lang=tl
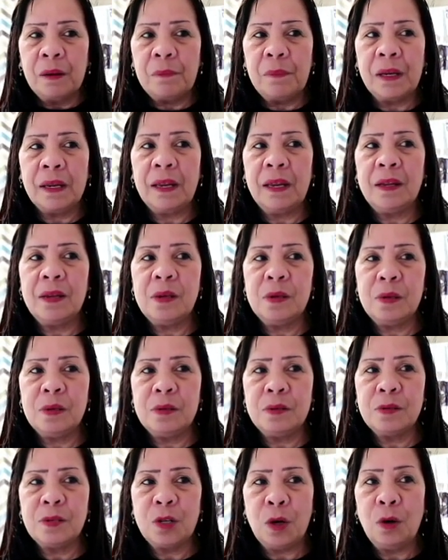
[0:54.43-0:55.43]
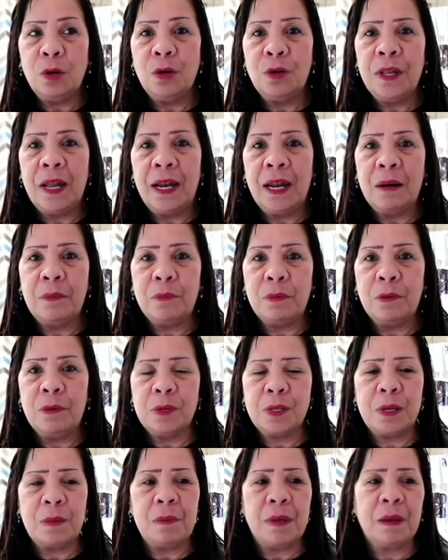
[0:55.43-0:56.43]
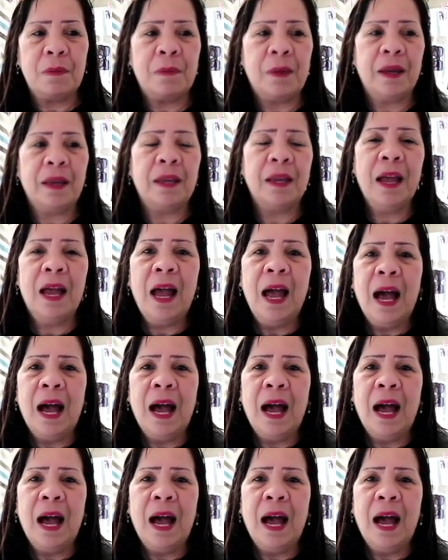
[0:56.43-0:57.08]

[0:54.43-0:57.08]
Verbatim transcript: maging solo na lang po si Maymay.